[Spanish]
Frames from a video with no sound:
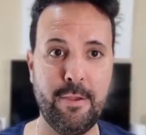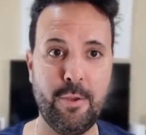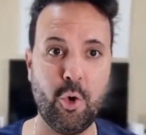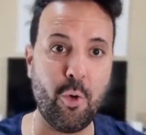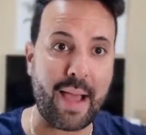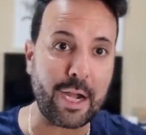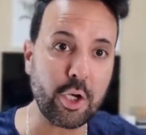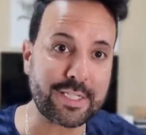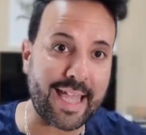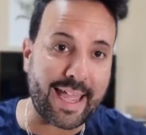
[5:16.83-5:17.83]
Lo
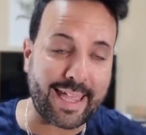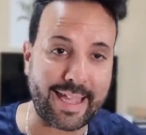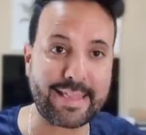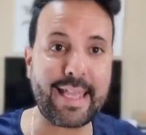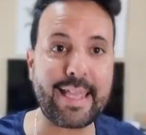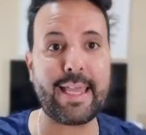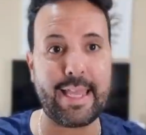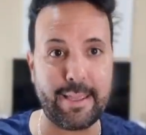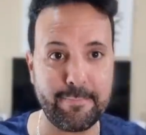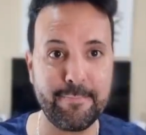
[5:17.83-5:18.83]
malo es que hay gente
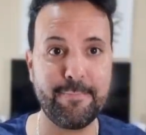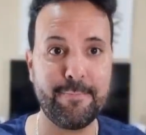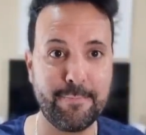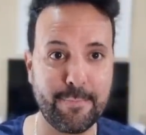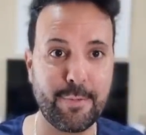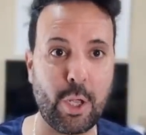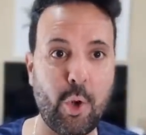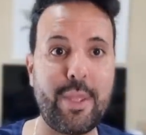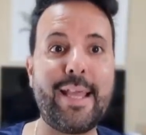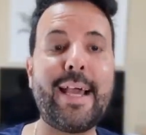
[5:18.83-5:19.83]
que que
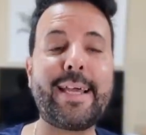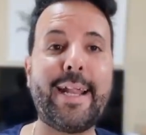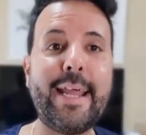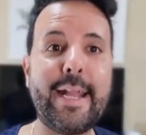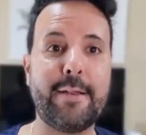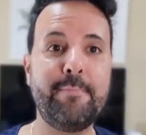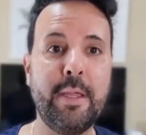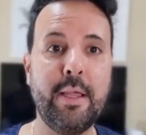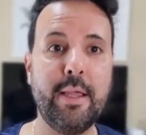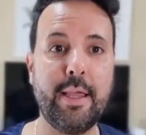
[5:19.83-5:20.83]
lo llega a creer.
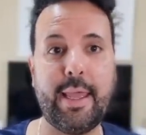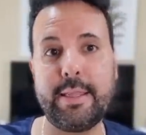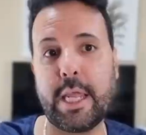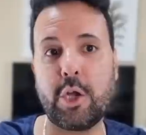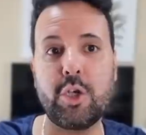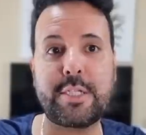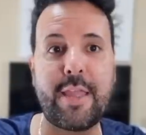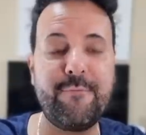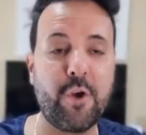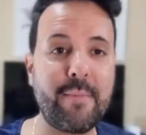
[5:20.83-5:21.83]
Gente que no está
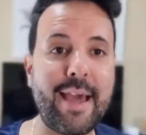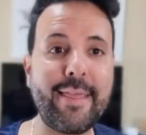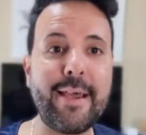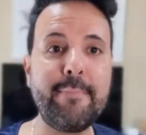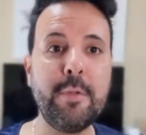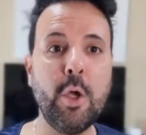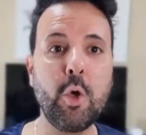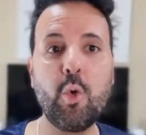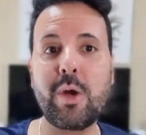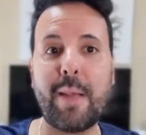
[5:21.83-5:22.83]
informada,
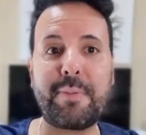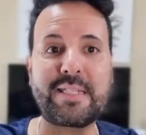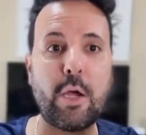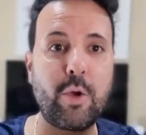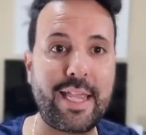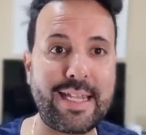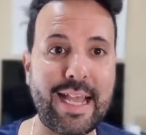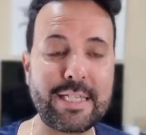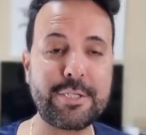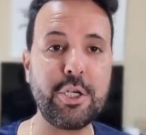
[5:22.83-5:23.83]
nunca ha pisado un
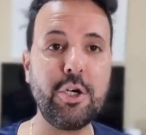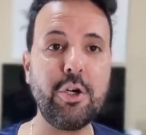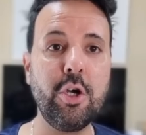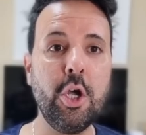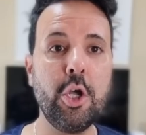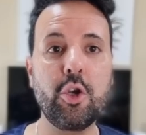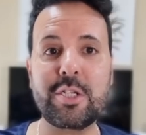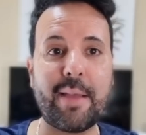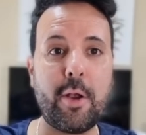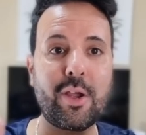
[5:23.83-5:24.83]
gimnasio, no
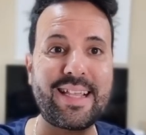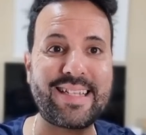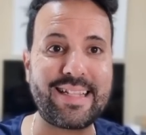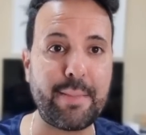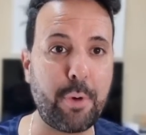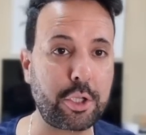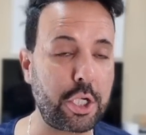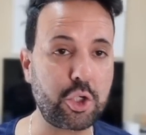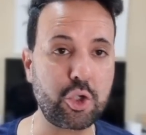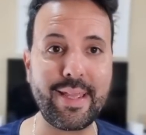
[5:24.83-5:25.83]
sabe lo que es el deporte
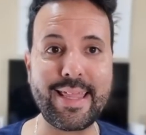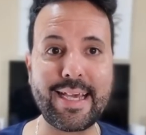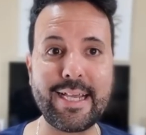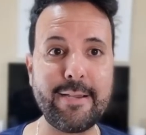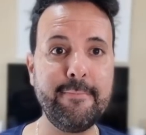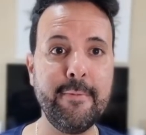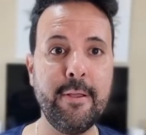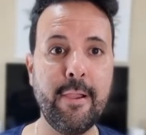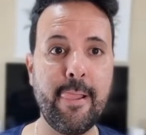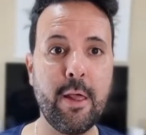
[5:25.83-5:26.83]
en su vida,
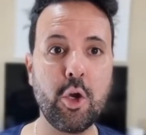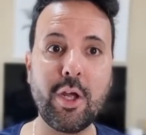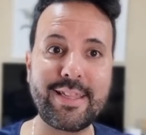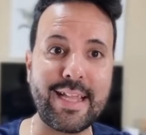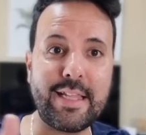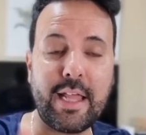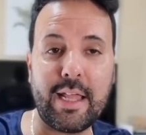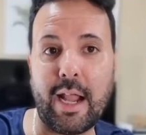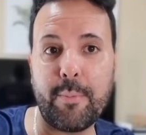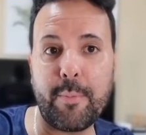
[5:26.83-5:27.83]
no entiende
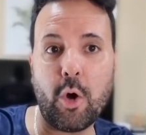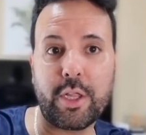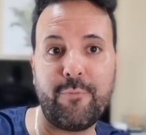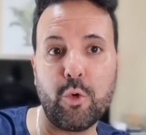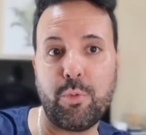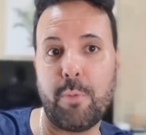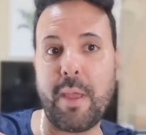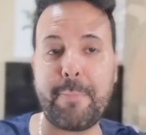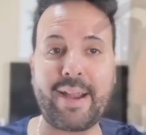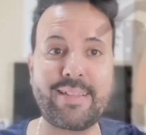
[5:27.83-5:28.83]
a lo mejor de fútbol,
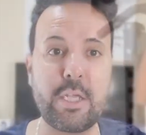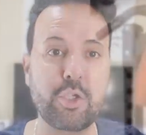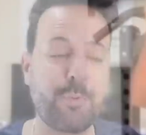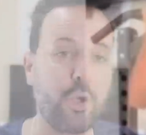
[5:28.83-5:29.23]
ve partidos pero